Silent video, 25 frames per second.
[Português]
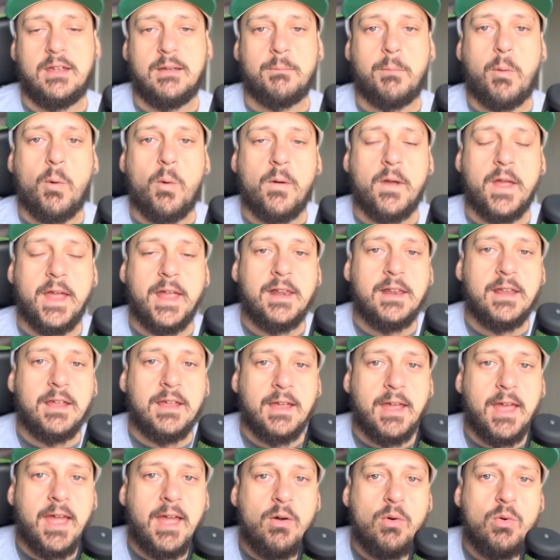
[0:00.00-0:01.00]
Pô,
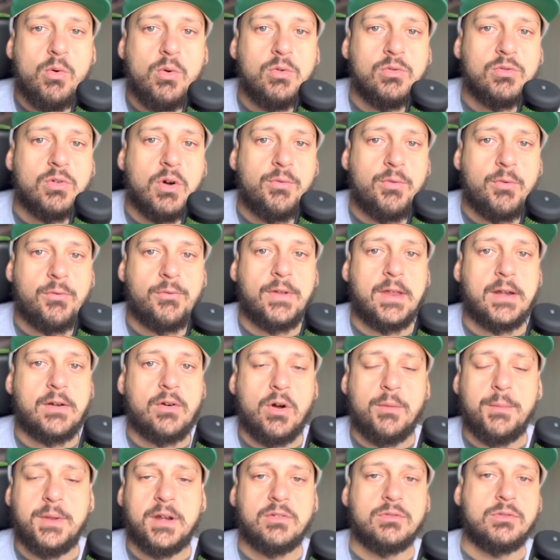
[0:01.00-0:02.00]
ele é o novo
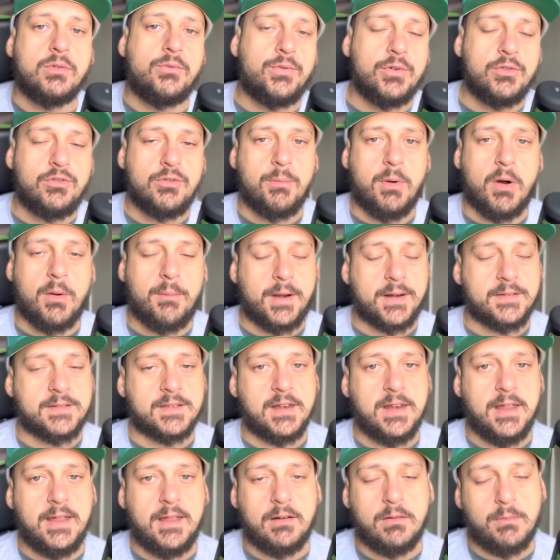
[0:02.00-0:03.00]
fenômeno do futebol
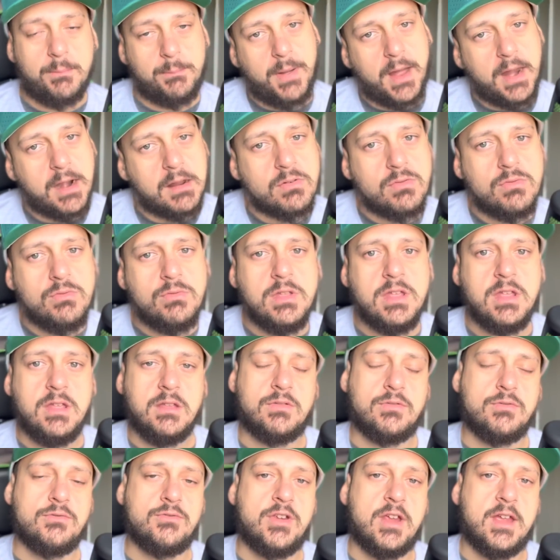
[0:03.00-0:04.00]
brasileiro? Para com
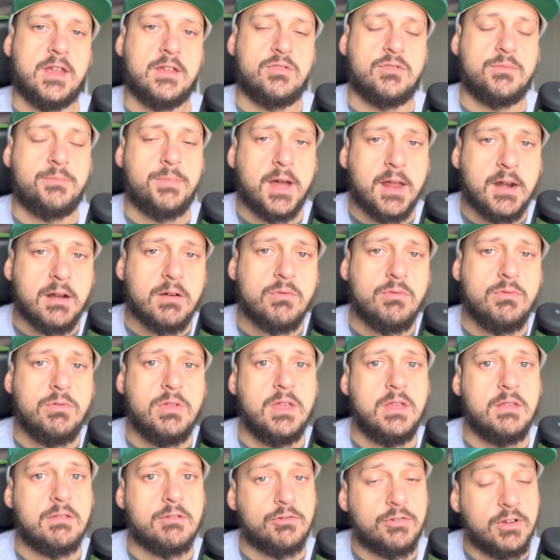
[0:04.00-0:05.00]
isso, gente. Para com
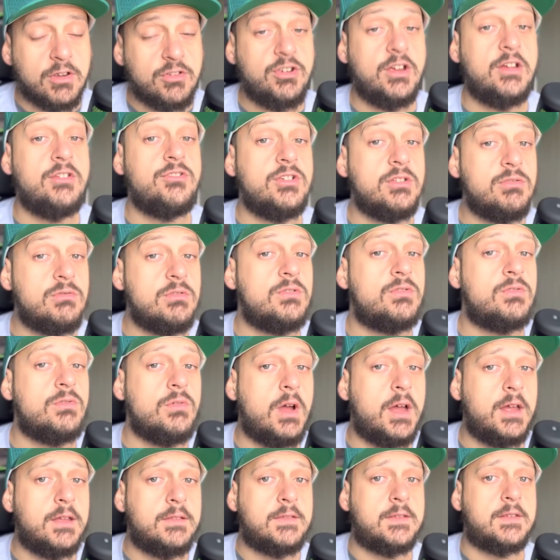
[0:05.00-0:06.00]
isso. Eu já tinha dito isso
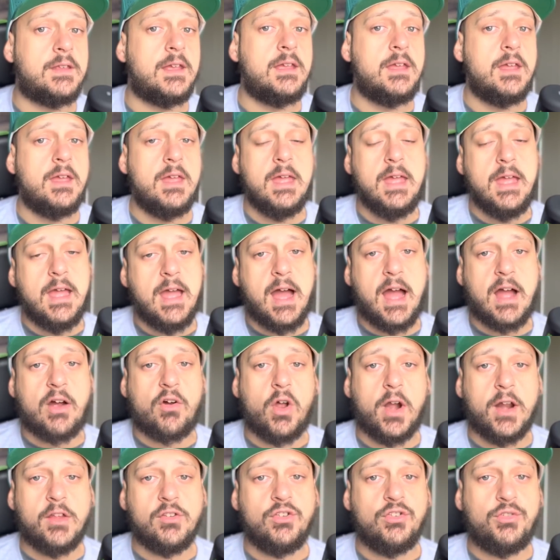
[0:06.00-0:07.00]
antes, hein?
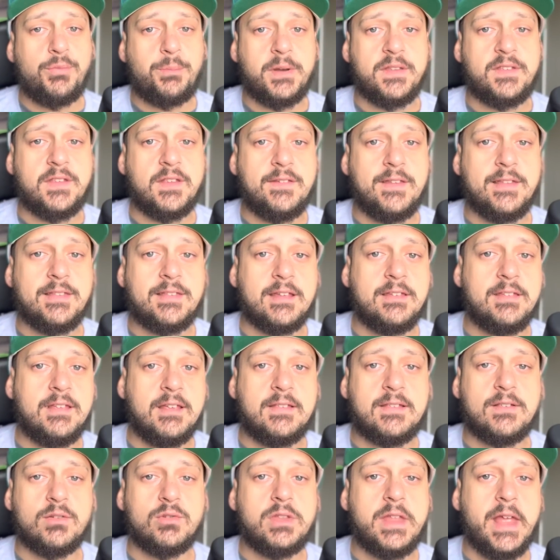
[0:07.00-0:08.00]
Agora a gente precisa
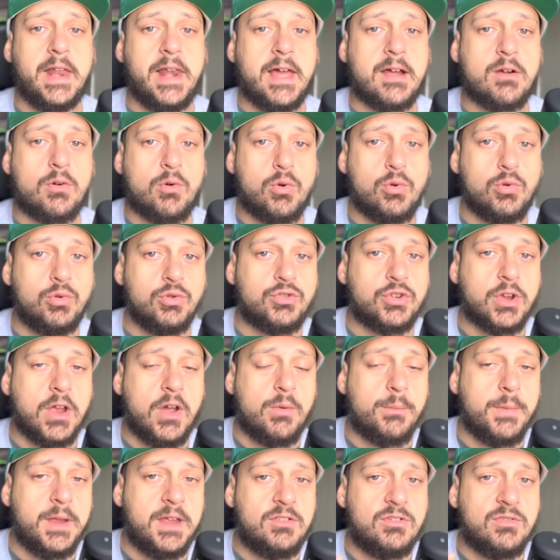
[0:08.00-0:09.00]
entender se o De La Cruz
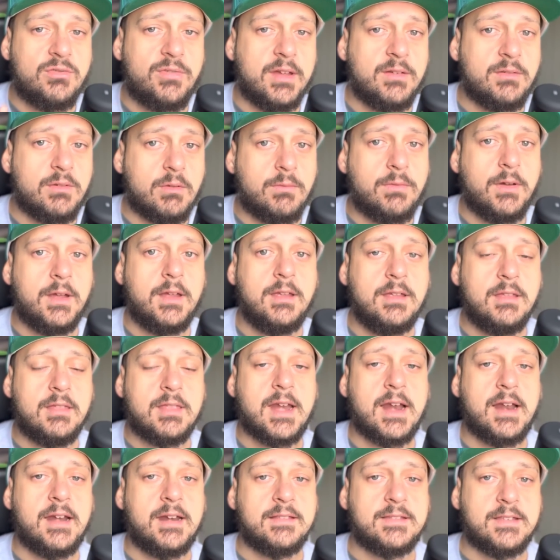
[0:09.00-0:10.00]
realmente vai, vai
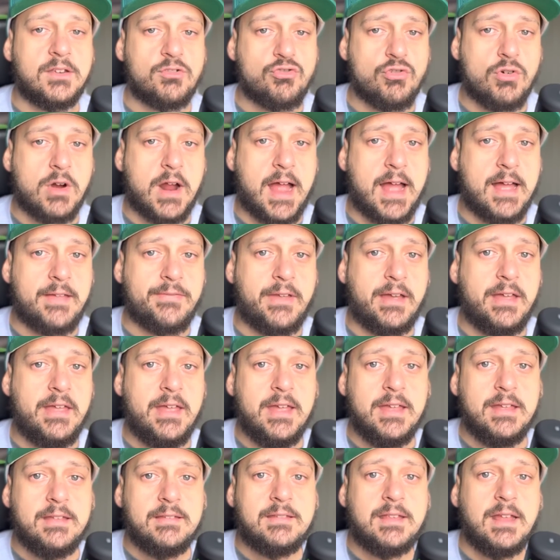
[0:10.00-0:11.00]
entrar nessa jogada.
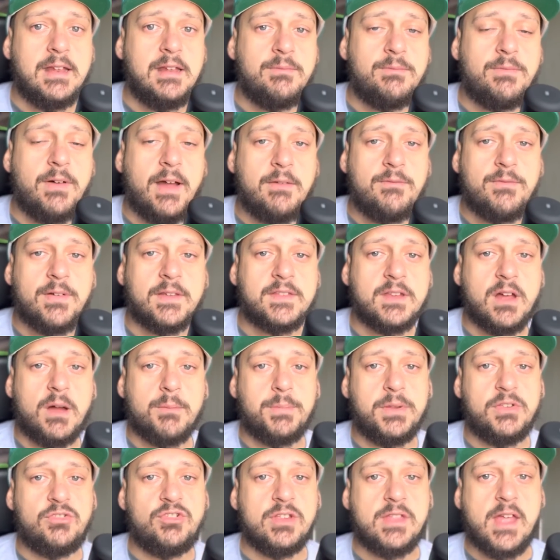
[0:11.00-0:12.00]
Se ele vai fazer uma
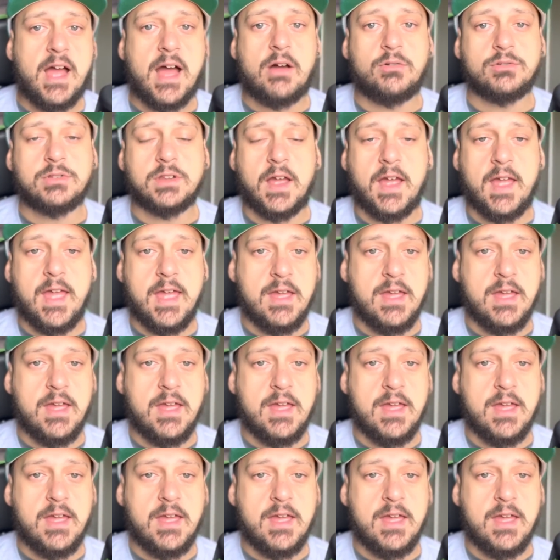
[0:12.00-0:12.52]
pedida alta.